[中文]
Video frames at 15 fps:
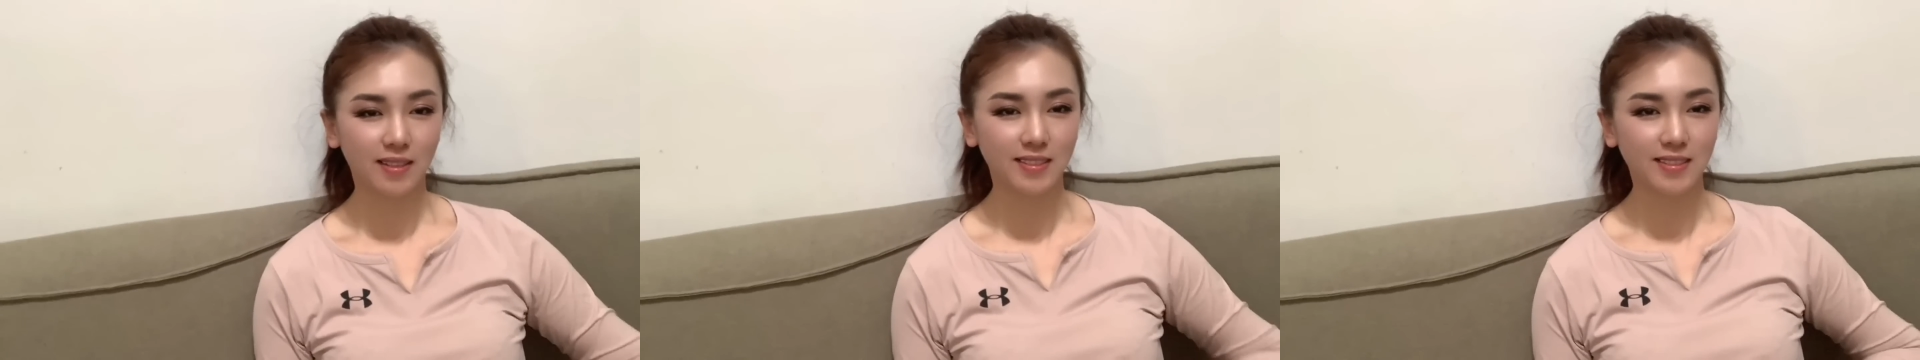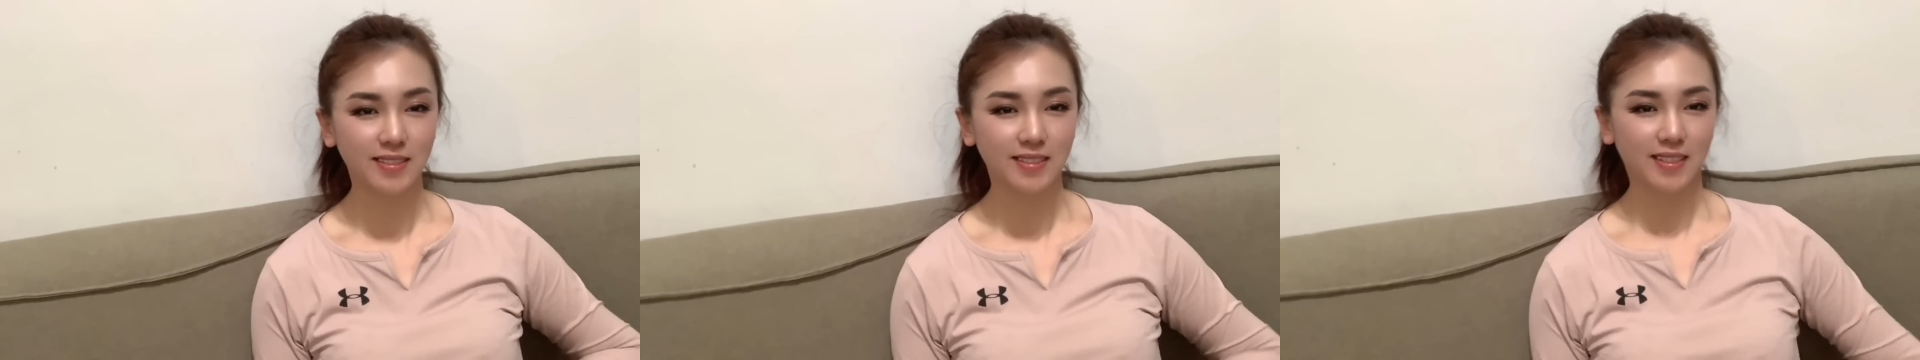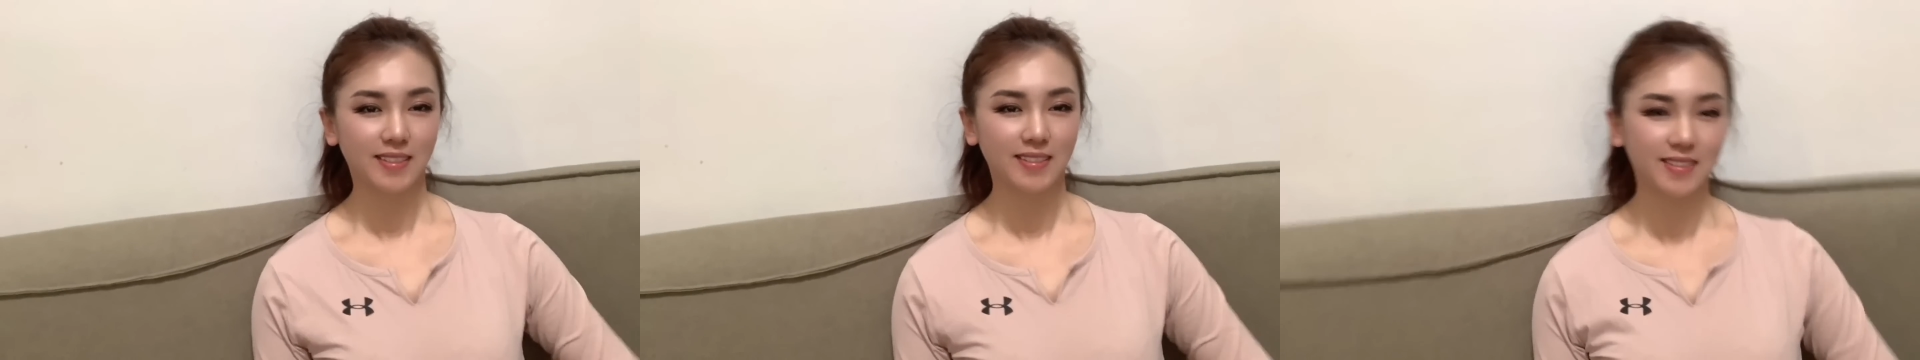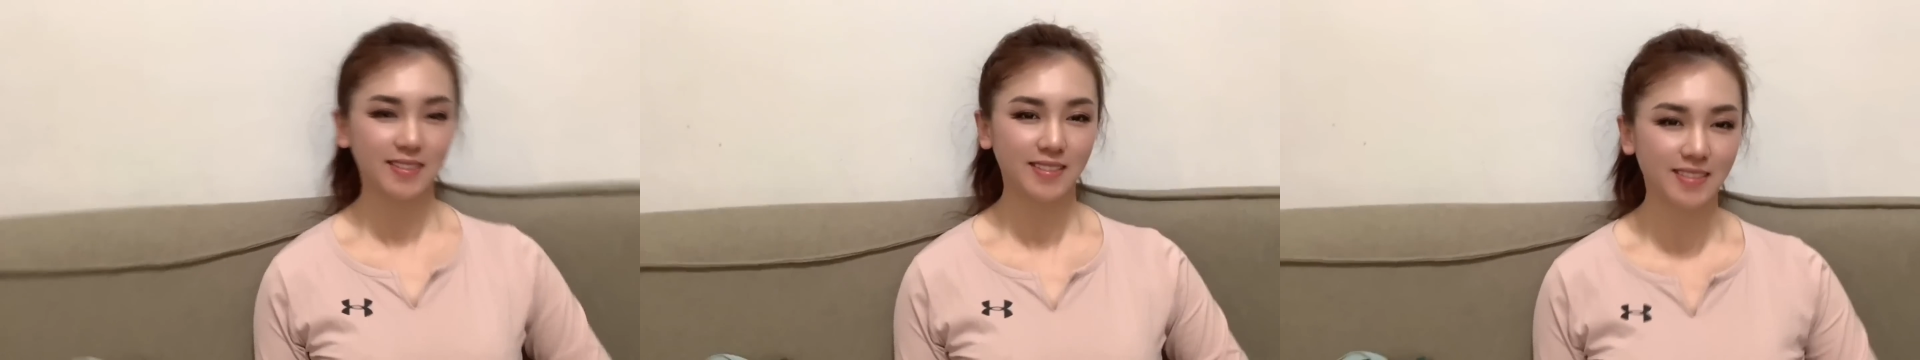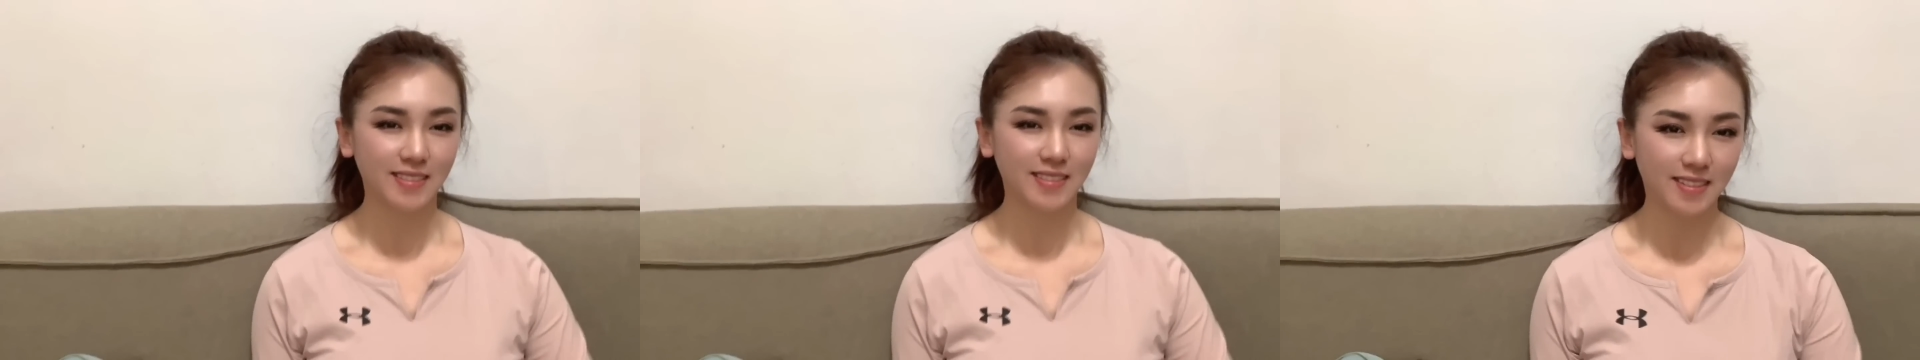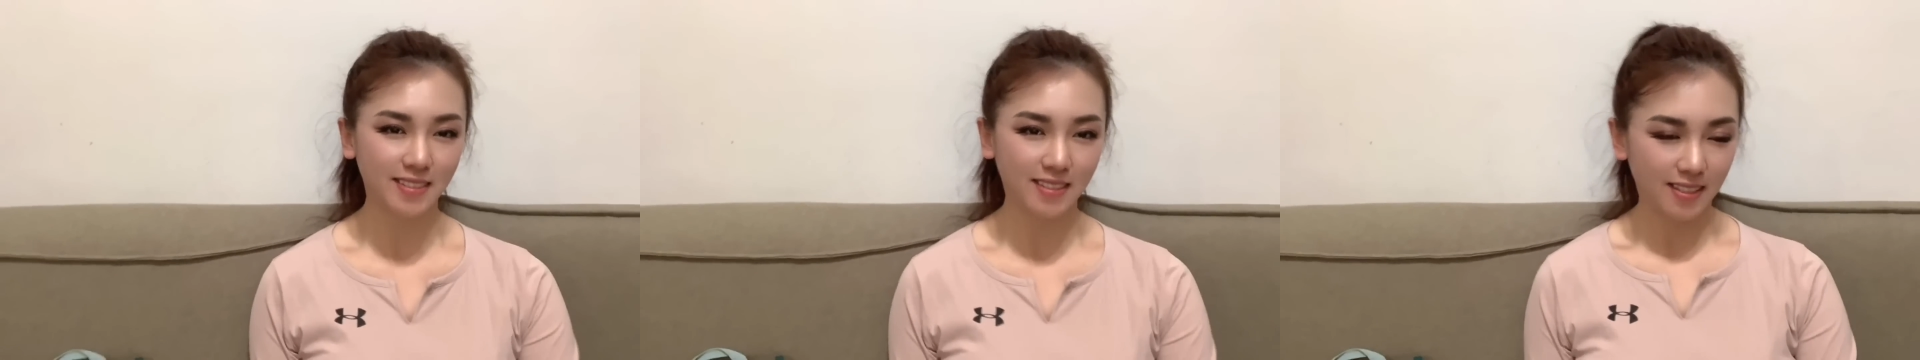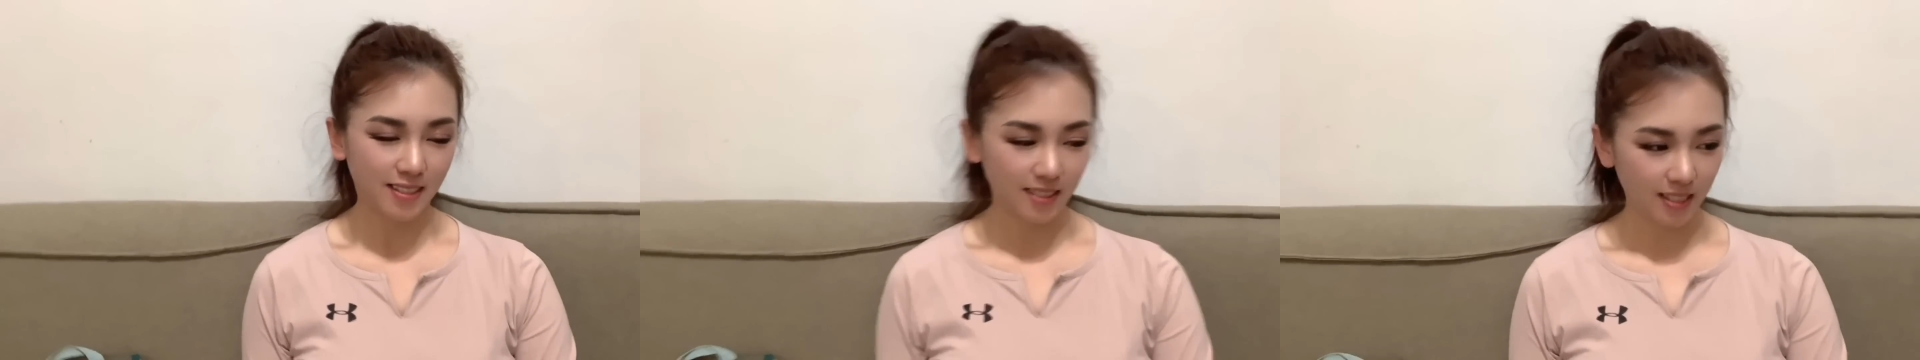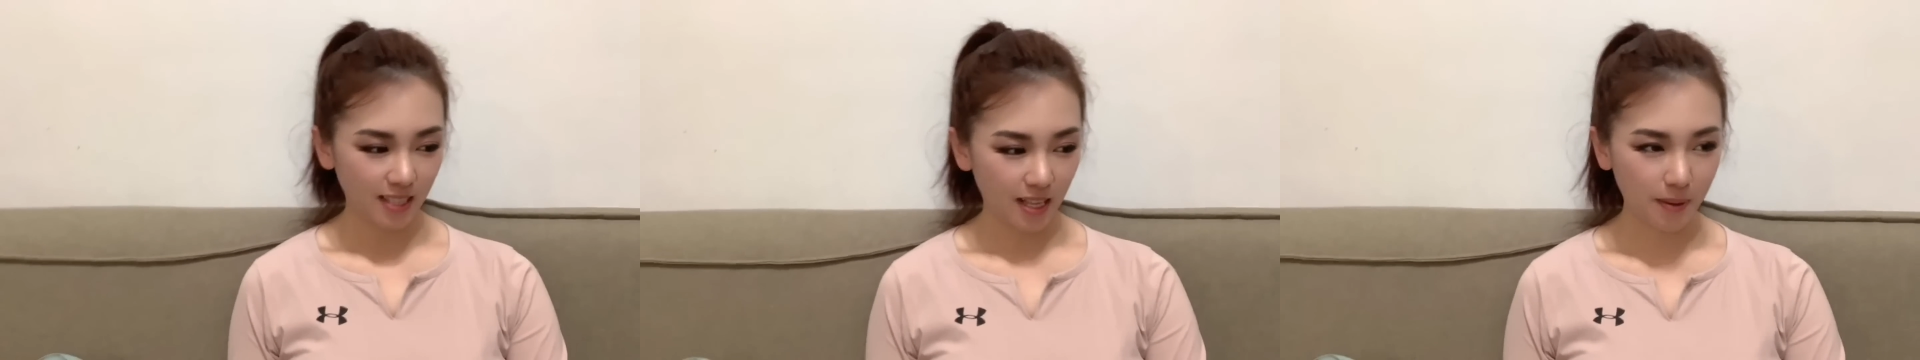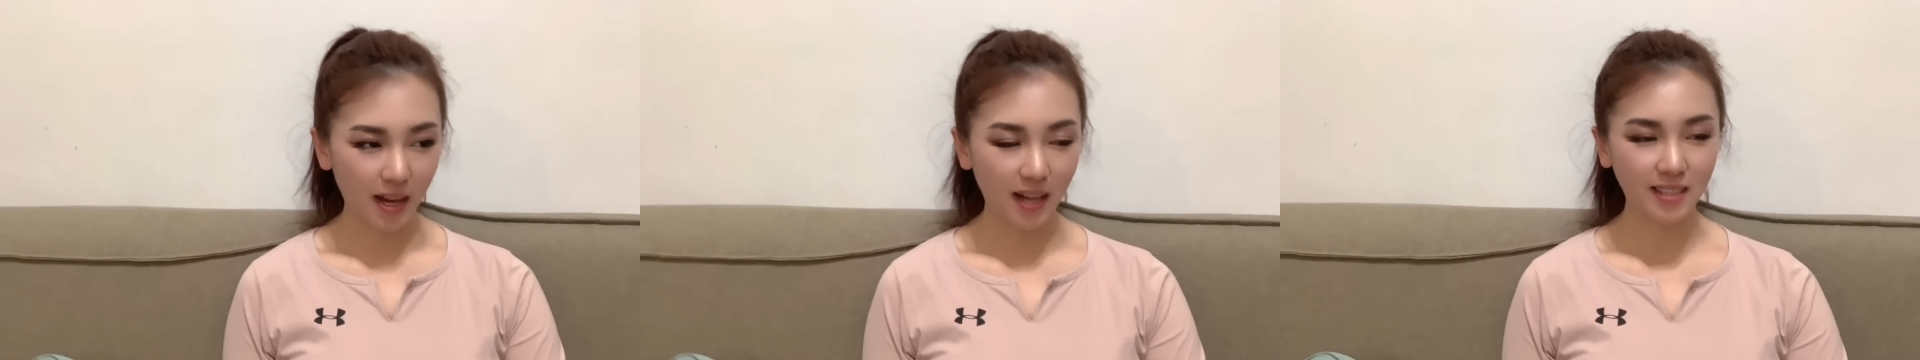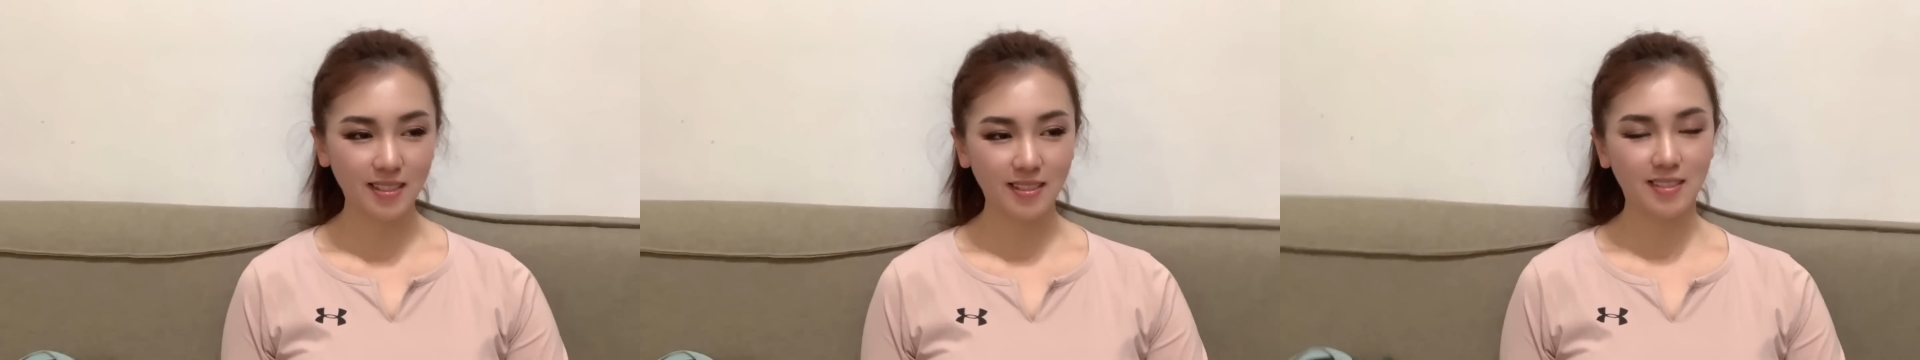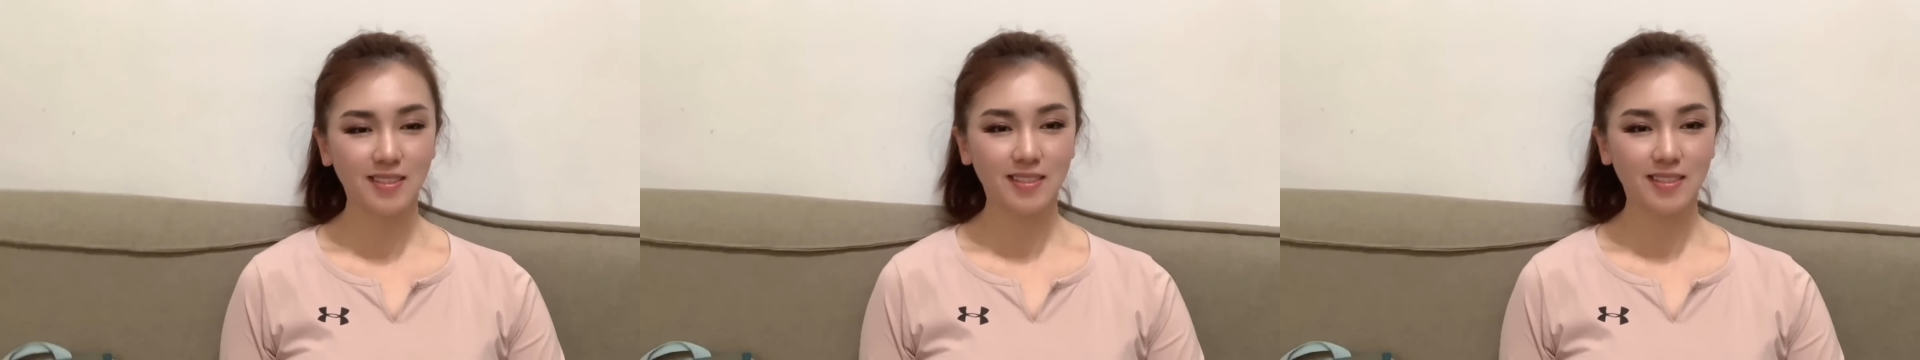热，也怕冷。